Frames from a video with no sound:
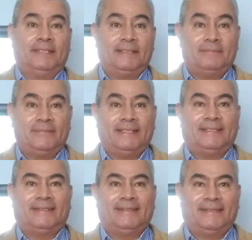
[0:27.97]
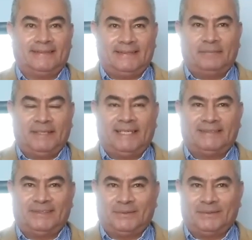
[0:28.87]
firme
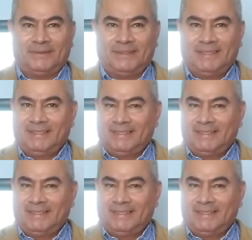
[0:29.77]
determinación